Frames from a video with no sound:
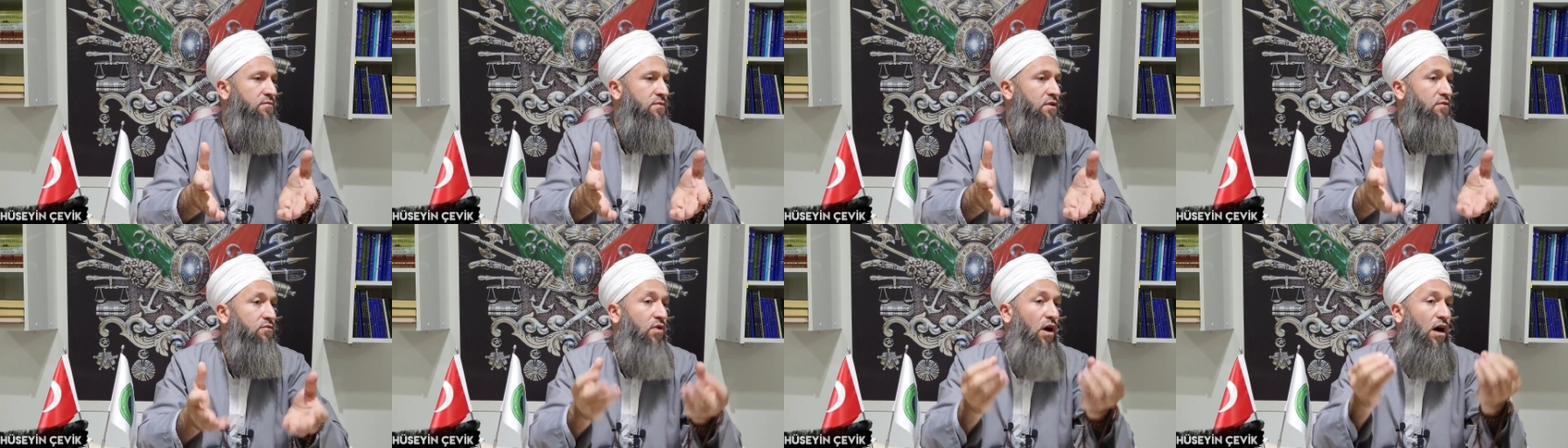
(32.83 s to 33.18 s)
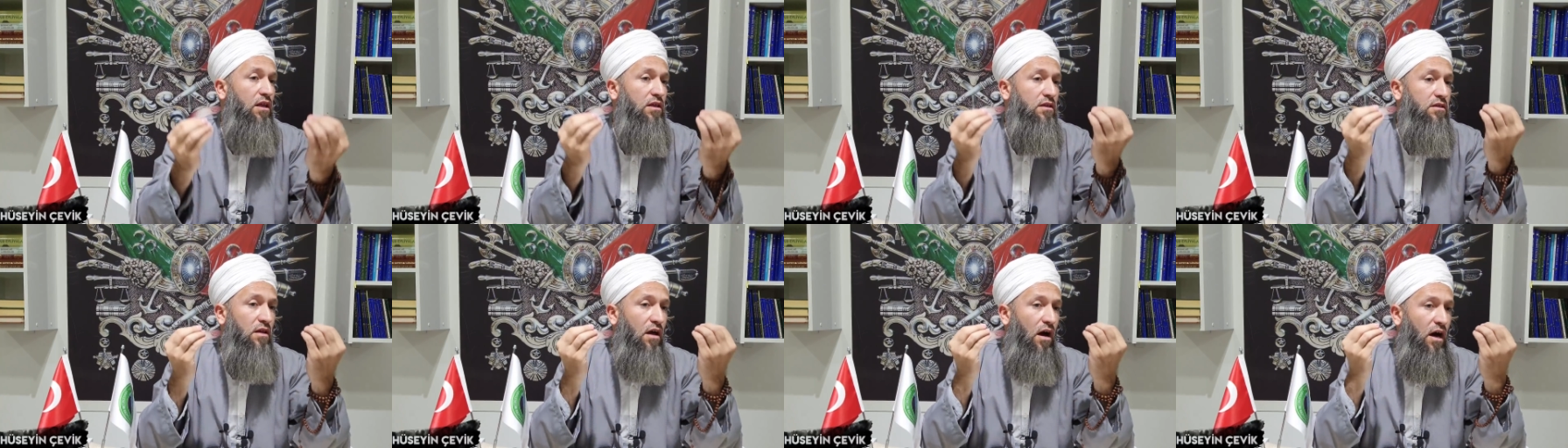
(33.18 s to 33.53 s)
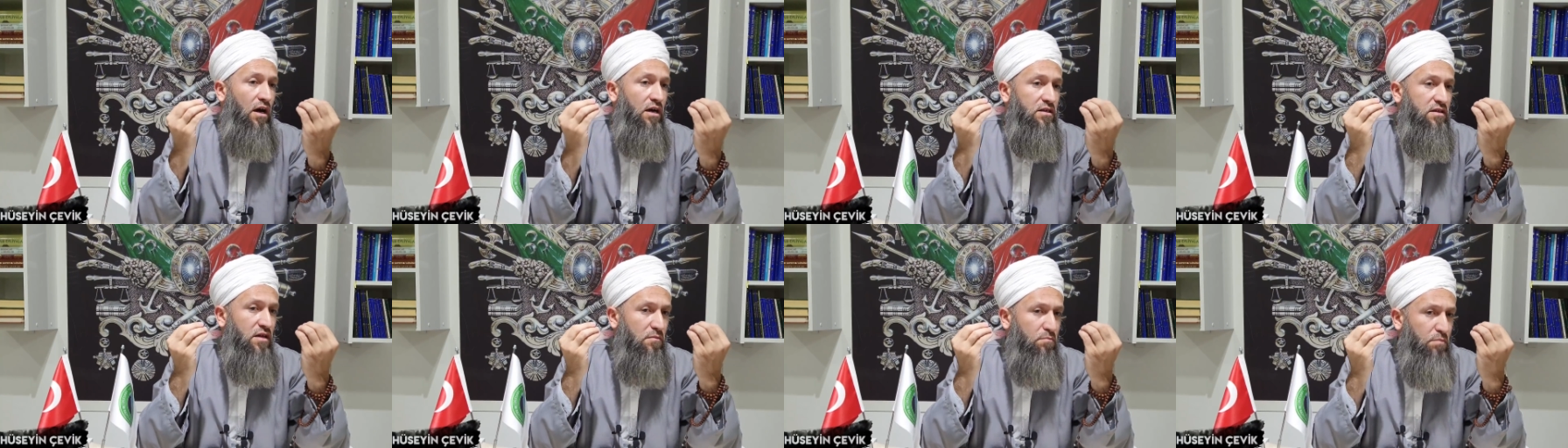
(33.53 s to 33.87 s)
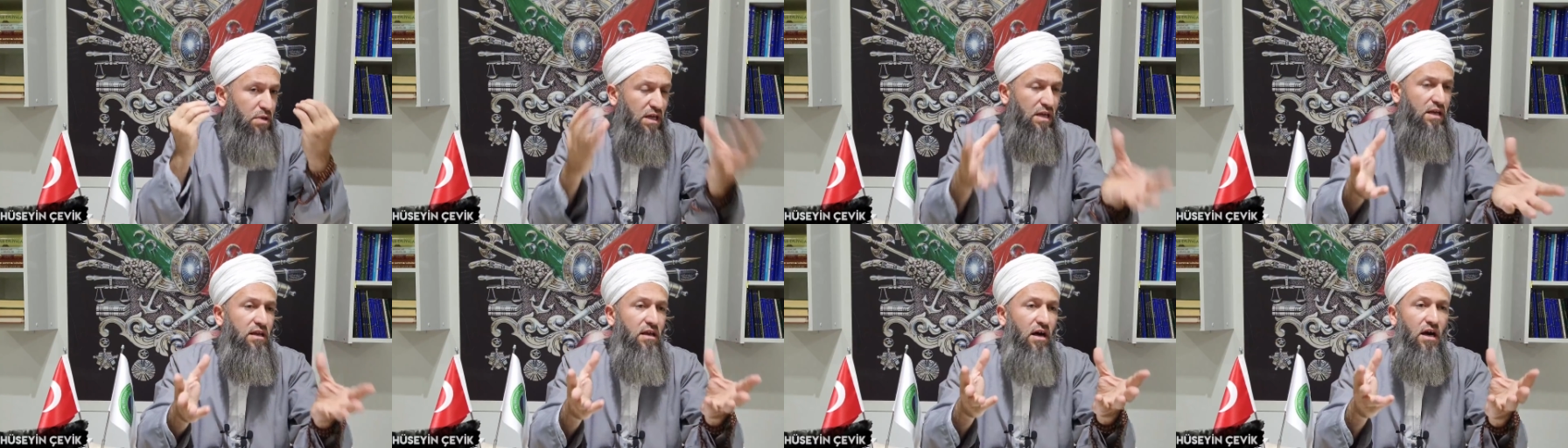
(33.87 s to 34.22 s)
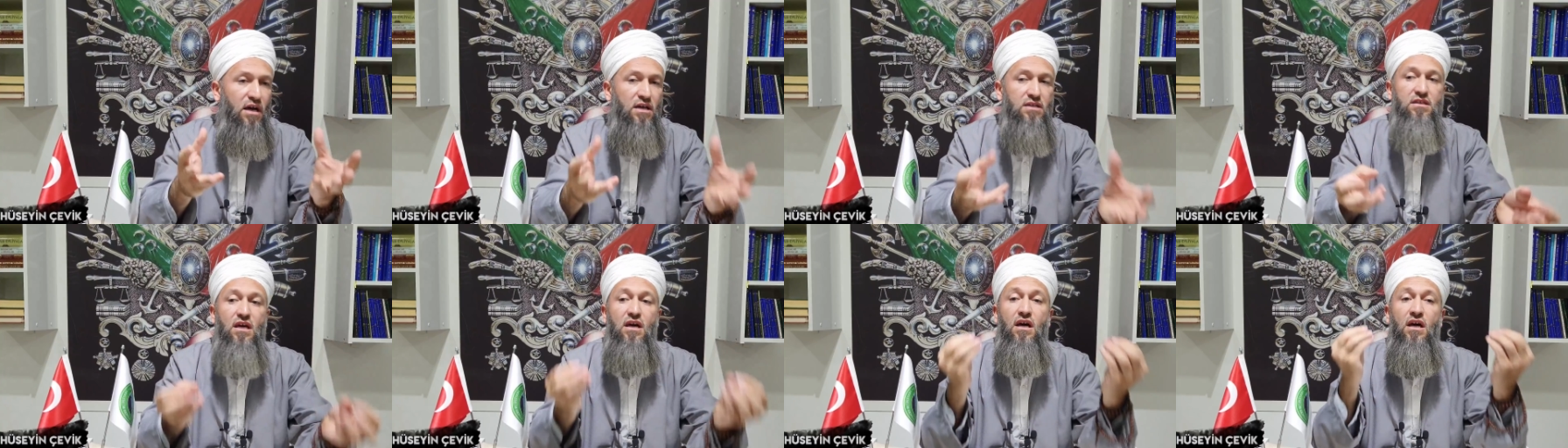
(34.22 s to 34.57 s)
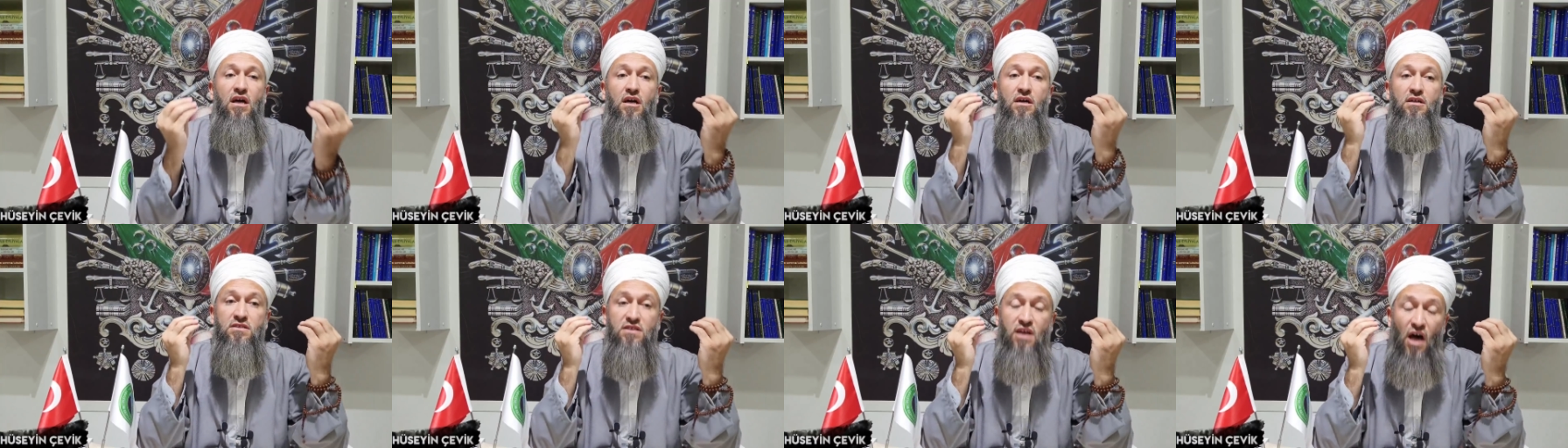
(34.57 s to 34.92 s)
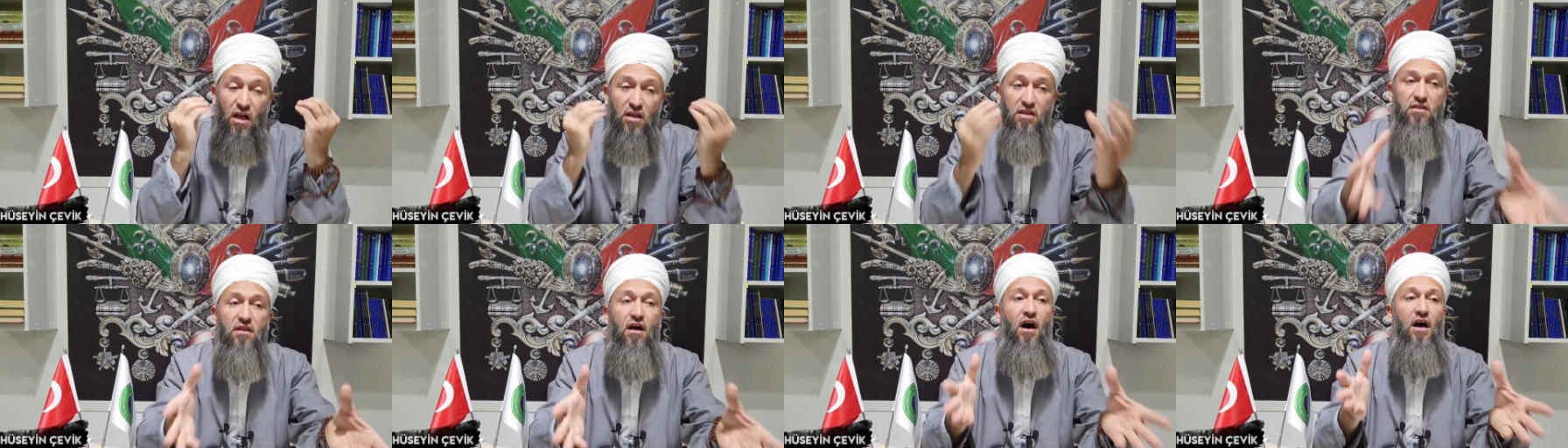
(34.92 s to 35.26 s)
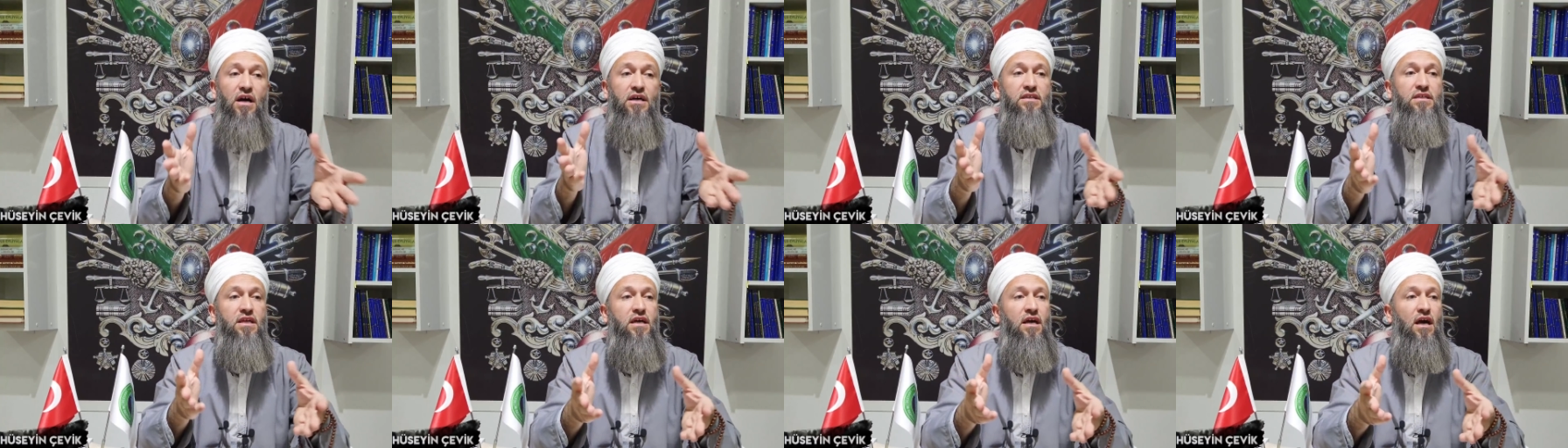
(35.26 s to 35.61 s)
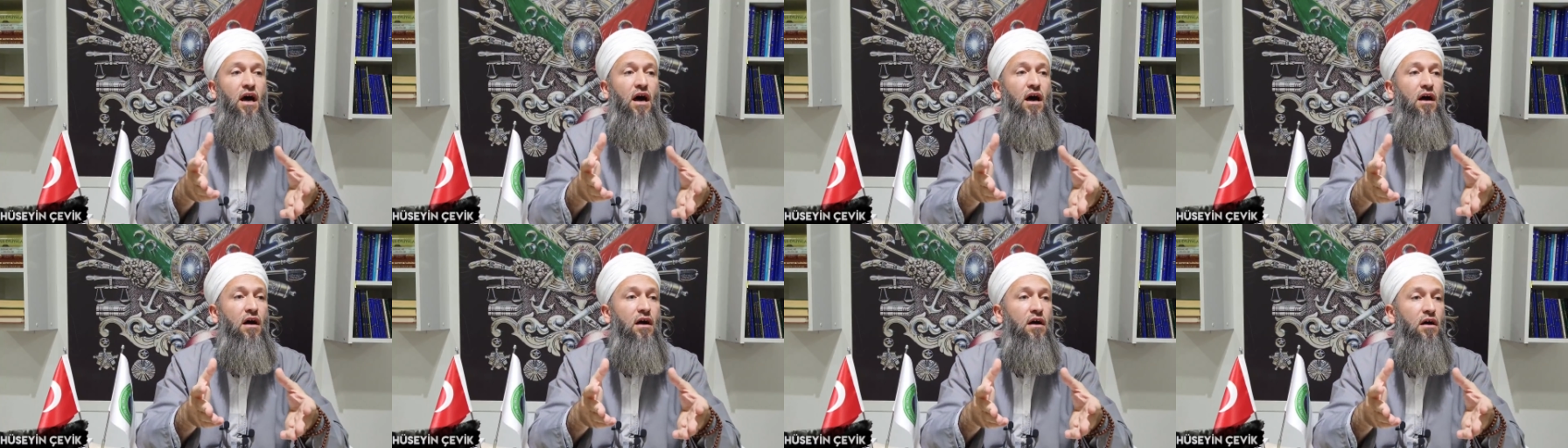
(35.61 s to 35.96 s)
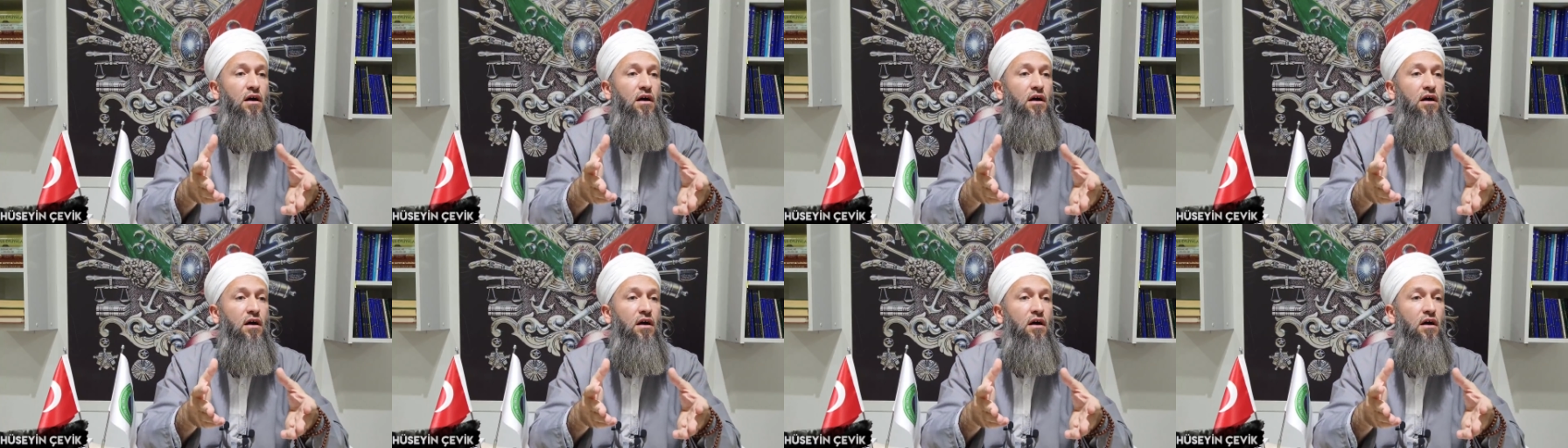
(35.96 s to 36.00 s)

Vallahi de billahi de tallahi de ya.